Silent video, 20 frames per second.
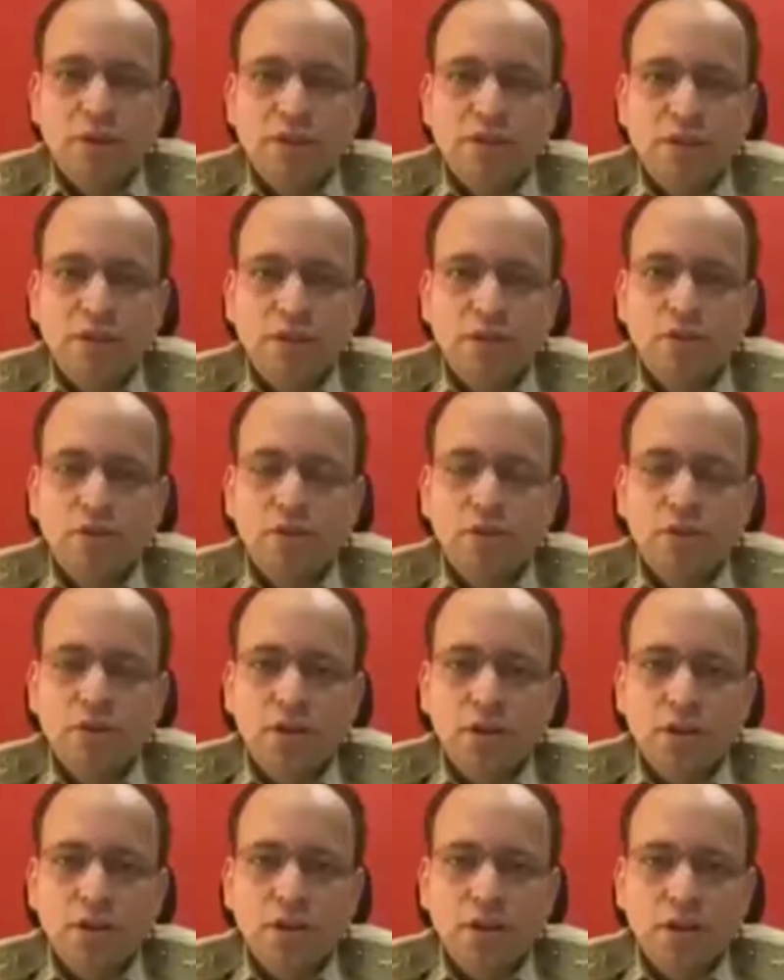आयुक्त
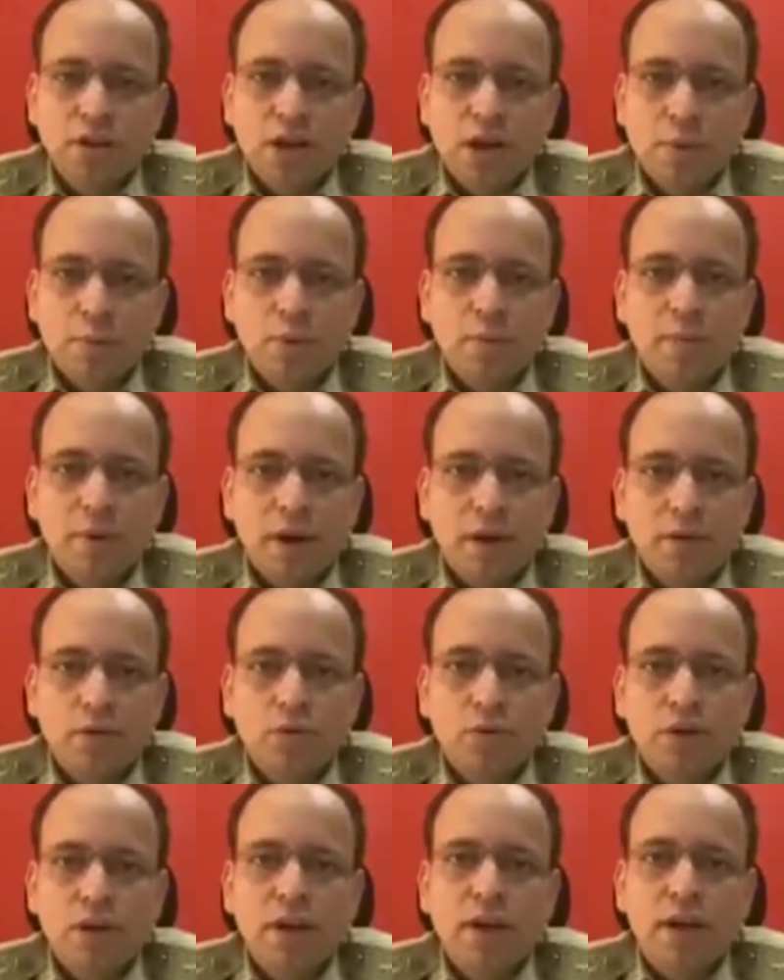मतानी आगे मशवरा
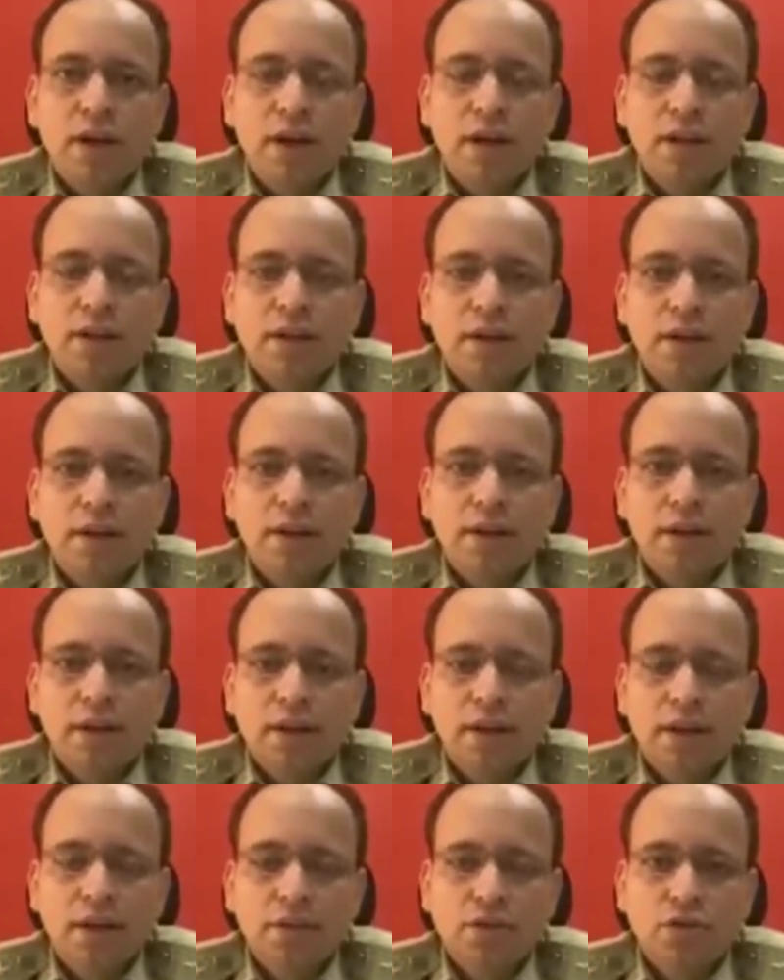देते हैं कि एक
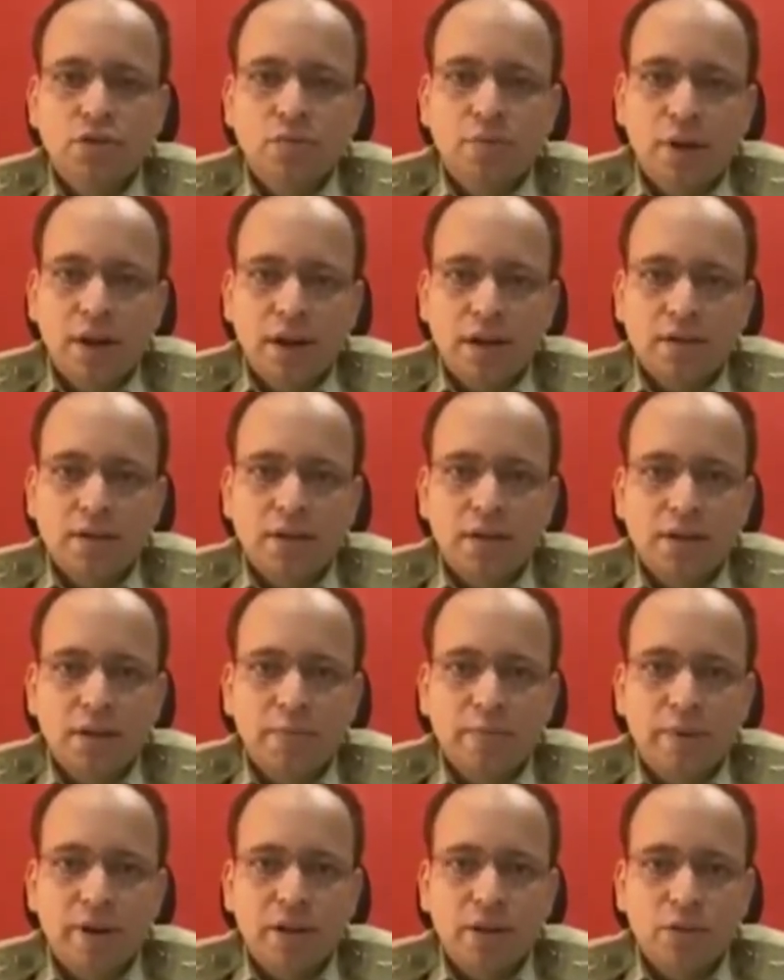प्रशासनिक
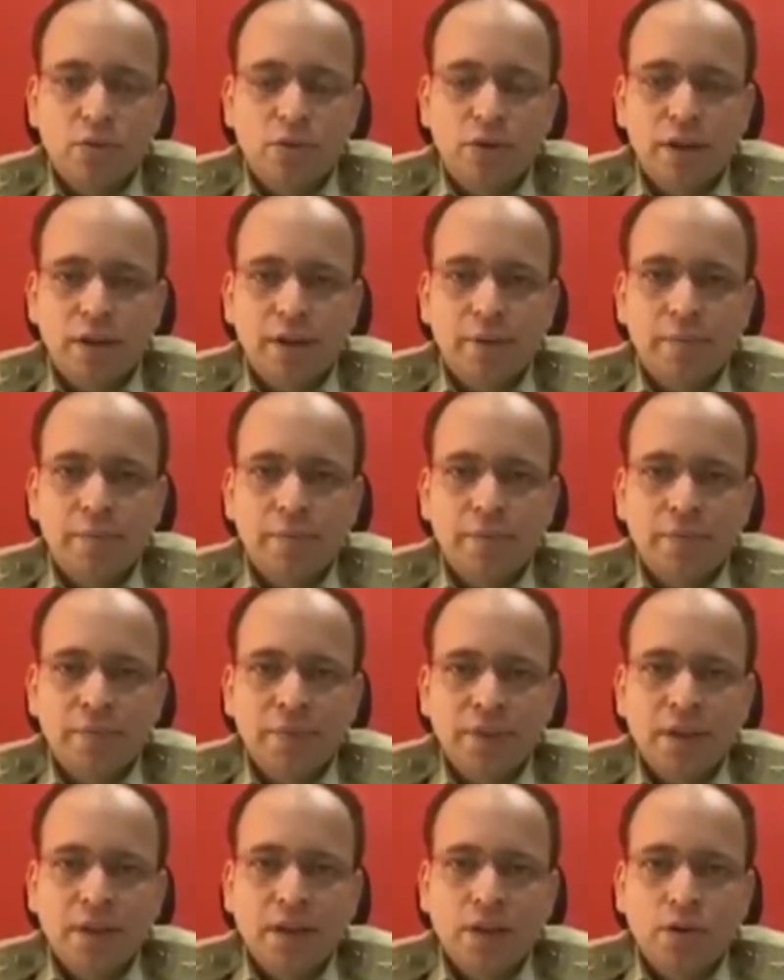अधिकारी को विभिन्न
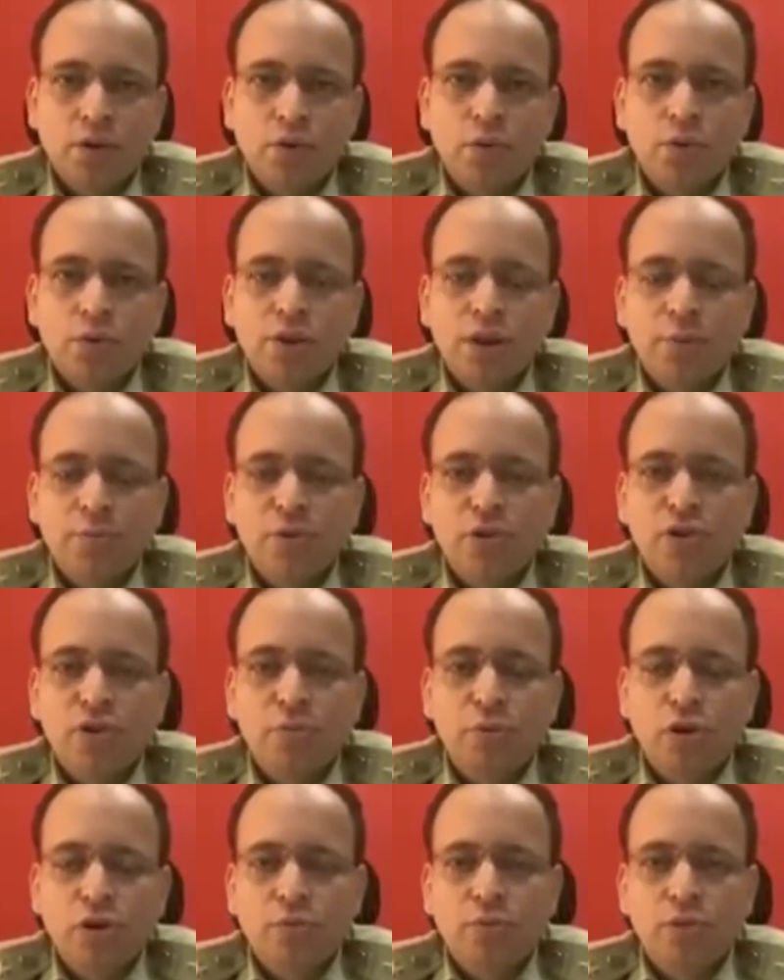सरकारी विभागों में
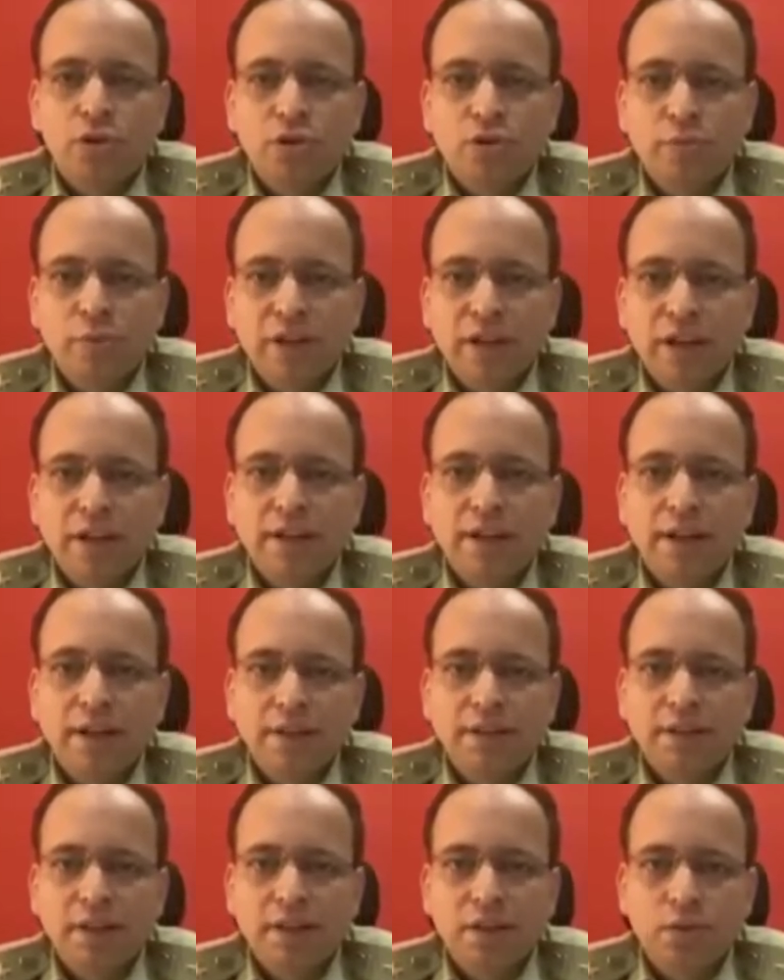सेवा करते हुए
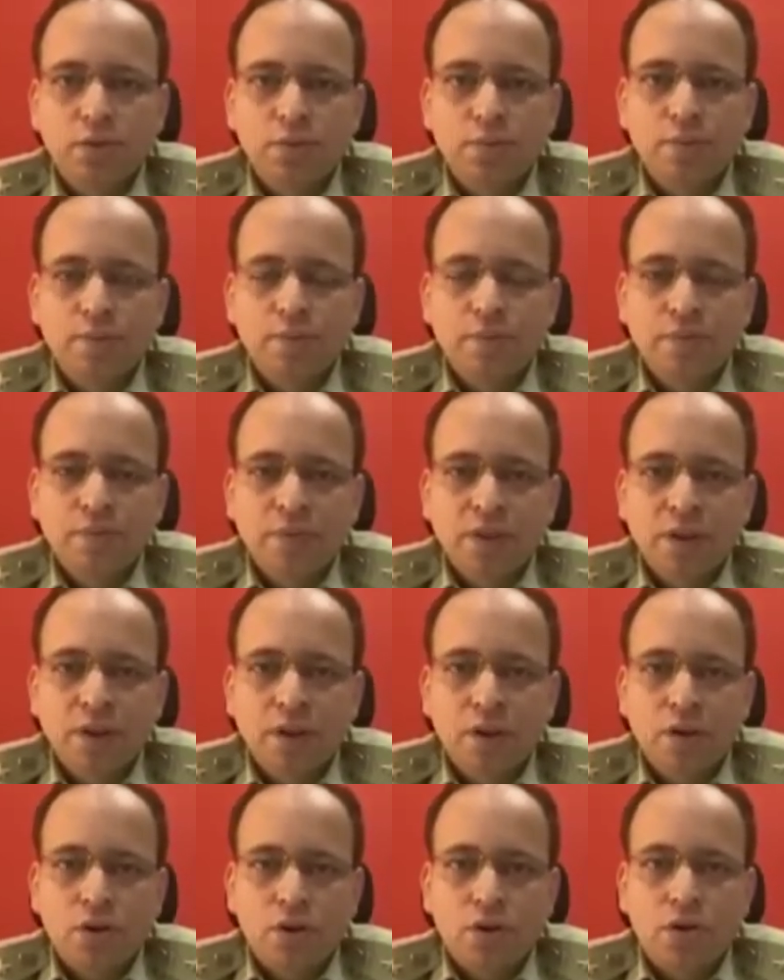हमेशा
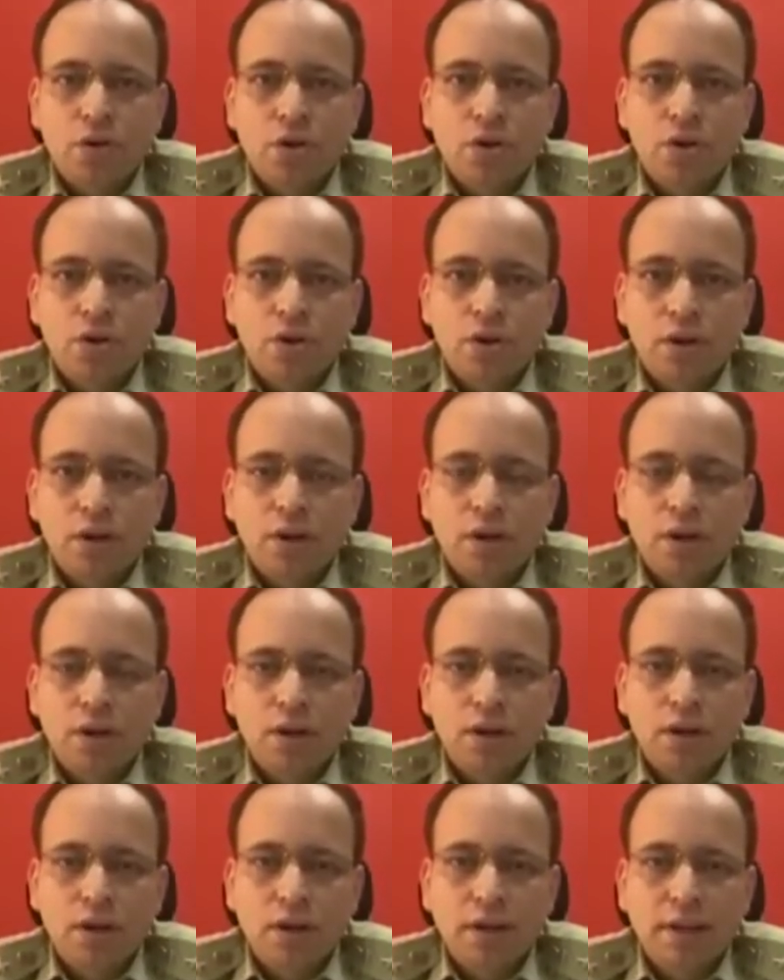निपक्ष और अपने
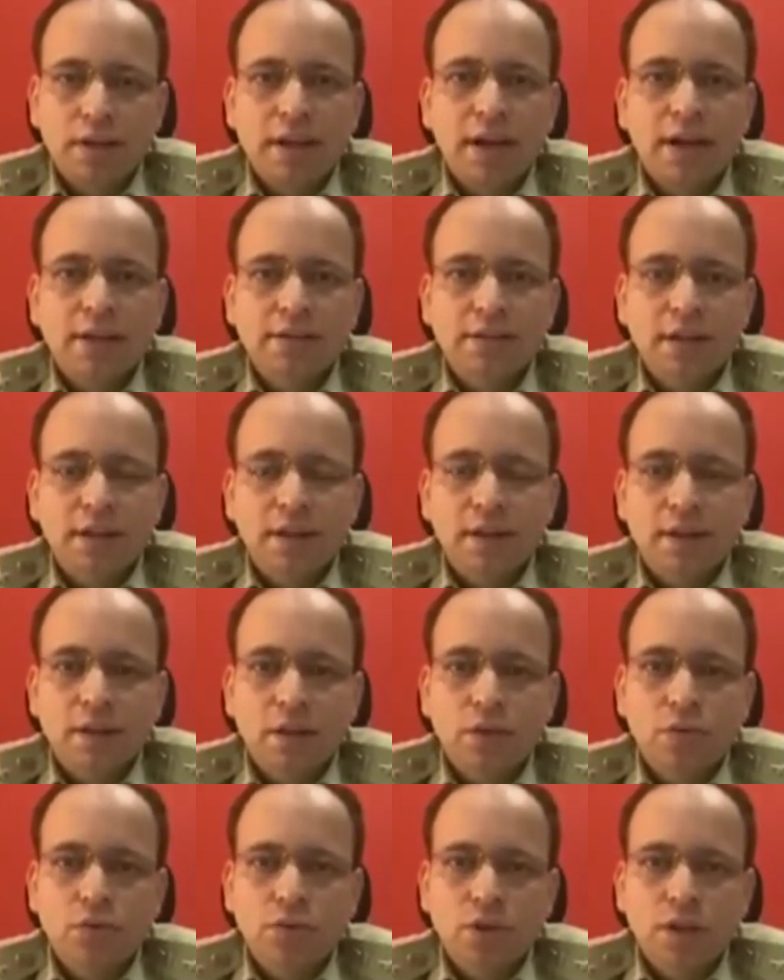कर्तव्य के प्रति
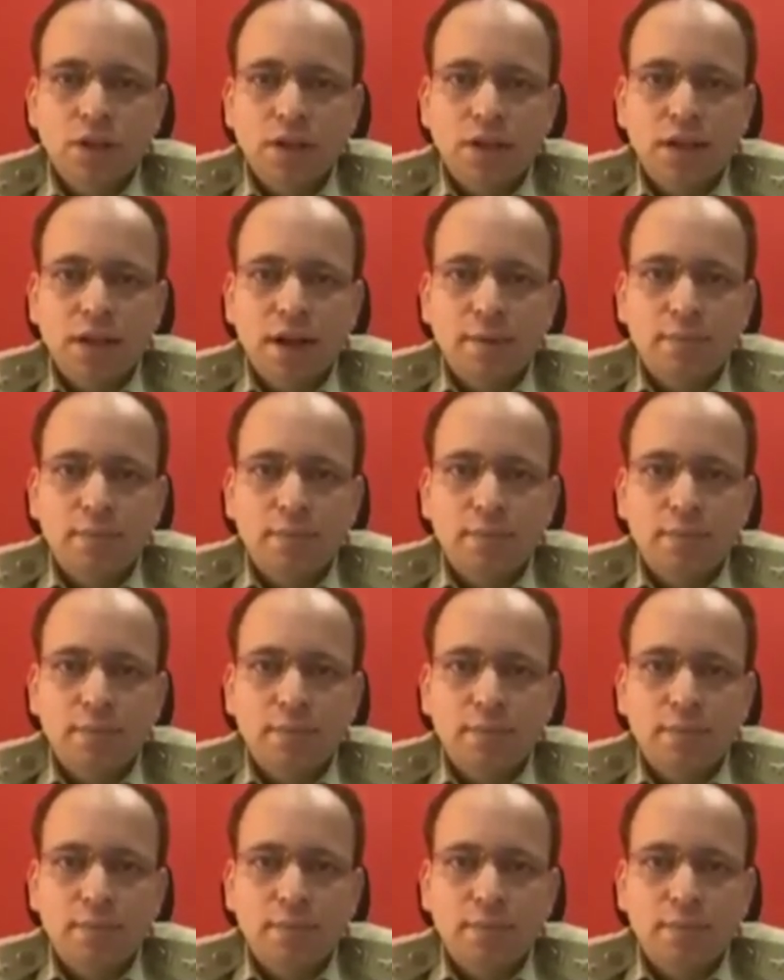ईमानदार बने रहना